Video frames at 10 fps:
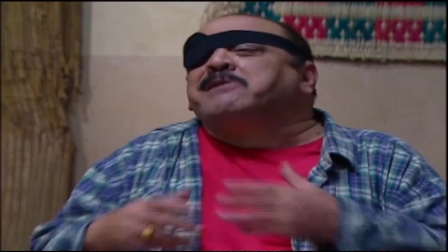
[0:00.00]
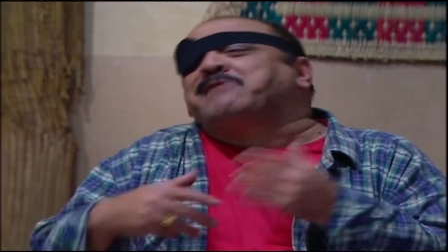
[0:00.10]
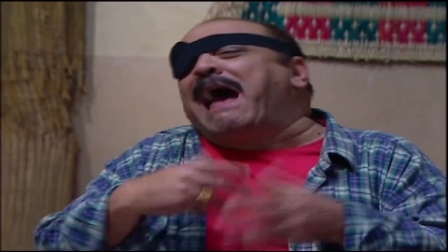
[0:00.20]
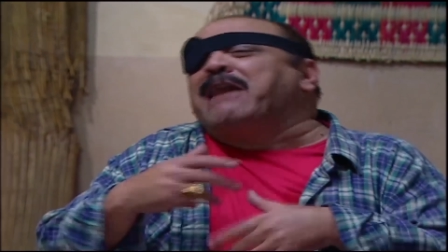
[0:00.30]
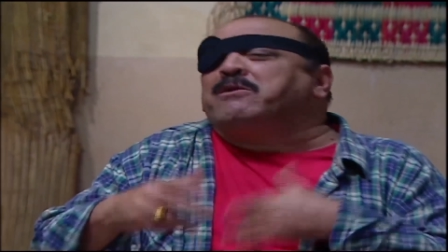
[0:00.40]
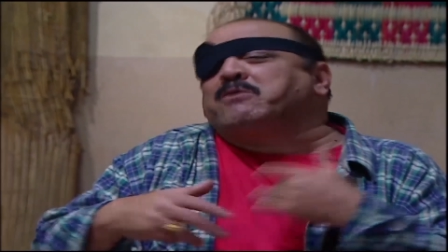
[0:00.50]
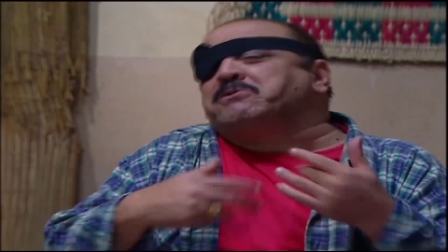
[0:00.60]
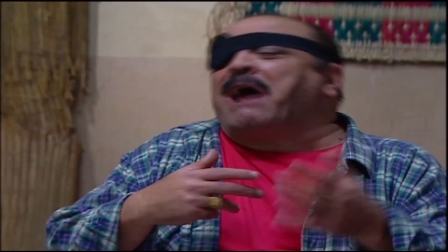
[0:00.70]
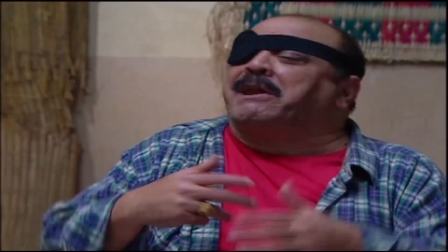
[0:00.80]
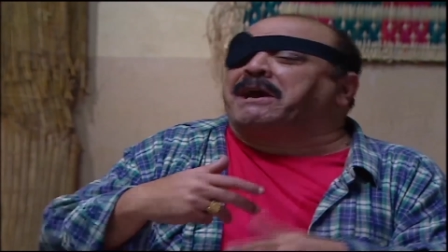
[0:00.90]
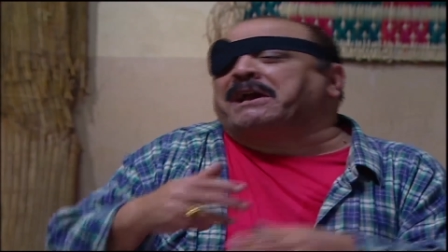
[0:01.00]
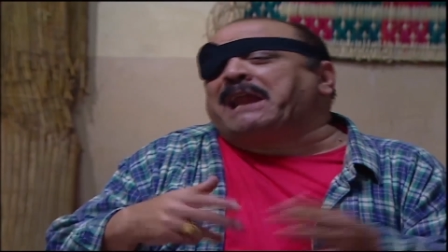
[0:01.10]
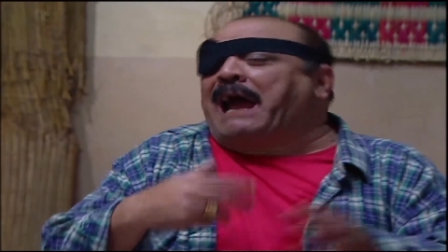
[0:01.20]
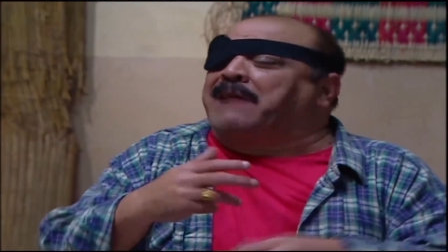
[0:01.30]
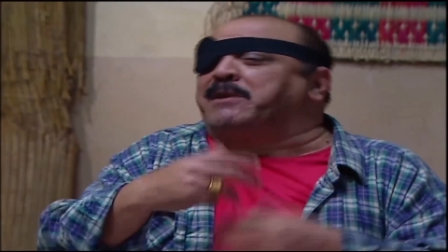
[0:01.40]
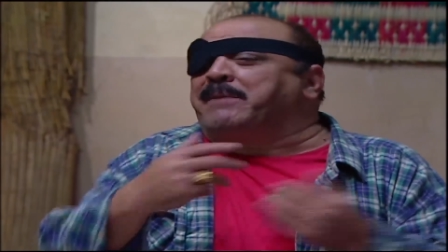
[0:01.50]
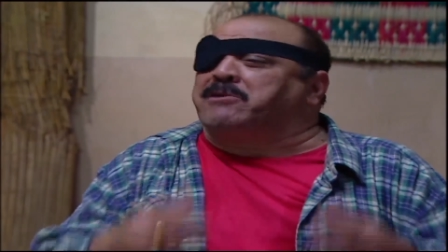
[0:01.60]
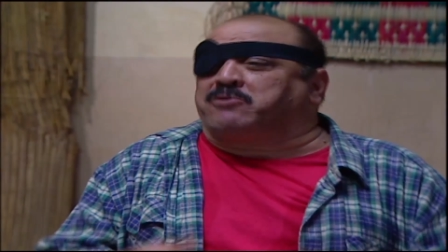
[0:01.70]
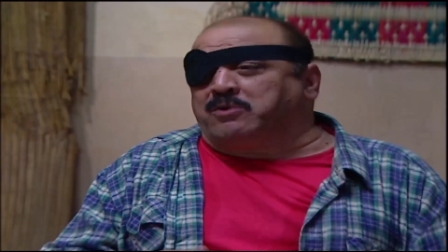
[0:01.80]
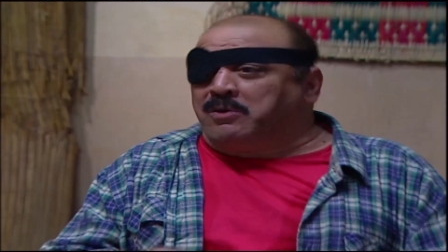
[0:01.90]
اتدقلب واتدحرج كده لحد
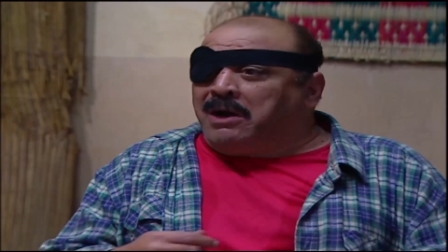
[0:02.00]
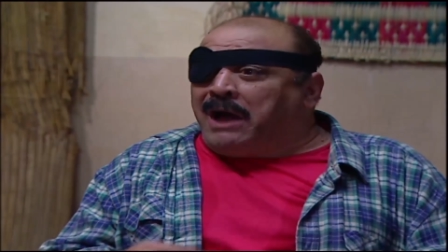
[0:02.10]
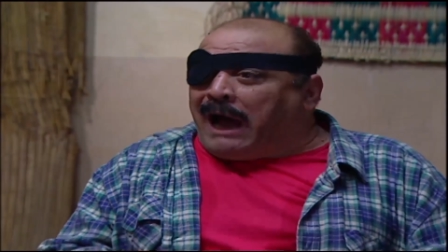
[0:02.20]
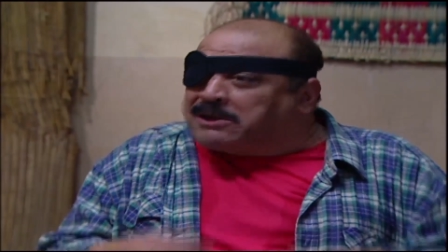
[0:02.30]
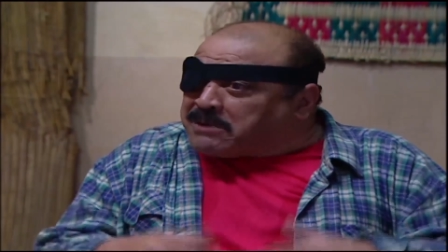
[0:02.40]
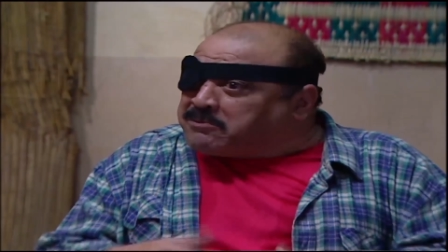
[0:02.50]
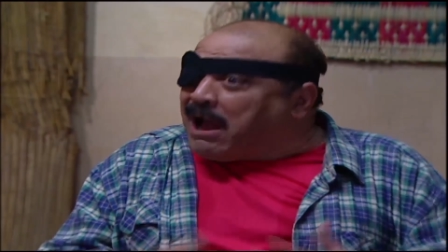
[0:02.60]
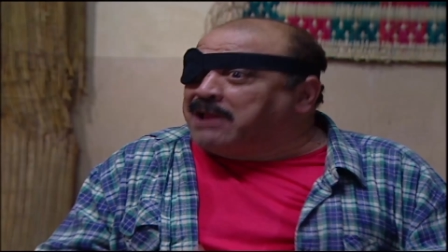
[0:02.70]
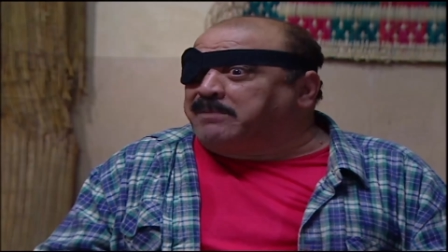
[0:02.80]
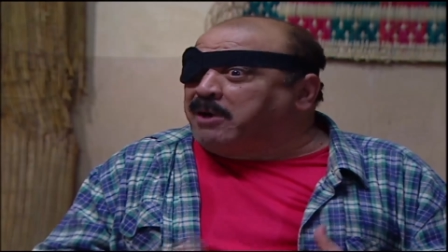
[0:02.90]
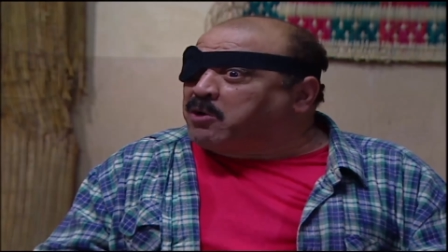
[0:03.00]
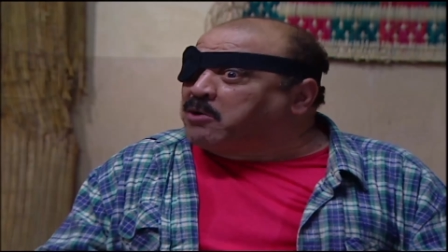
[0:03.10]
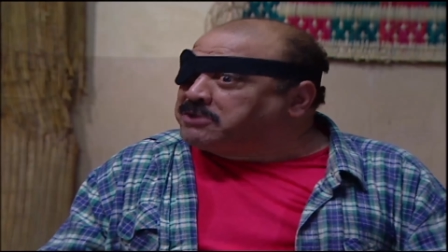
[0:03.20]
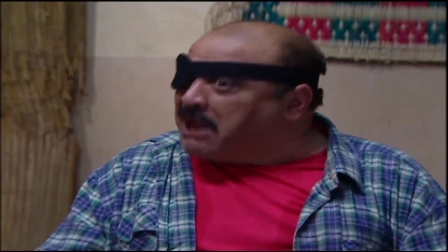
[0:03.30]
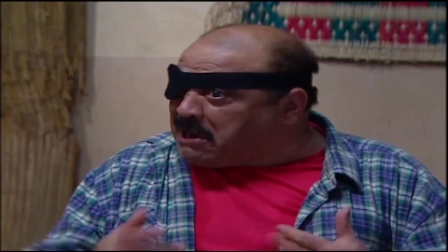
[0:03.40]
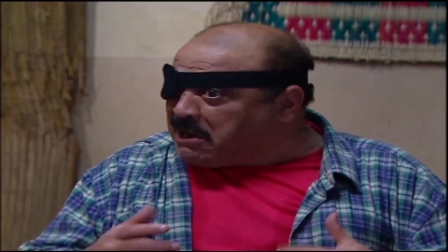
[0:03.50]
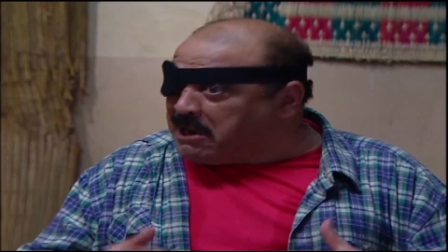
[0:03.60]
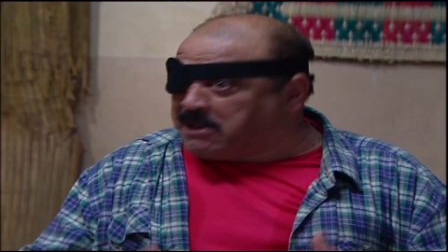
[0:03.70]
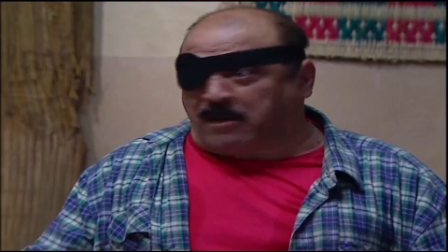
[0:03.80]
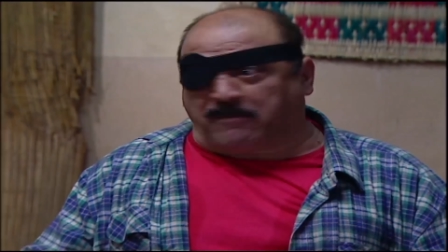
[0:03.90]
بيتكو عشان تقدم الكوكتيل اللي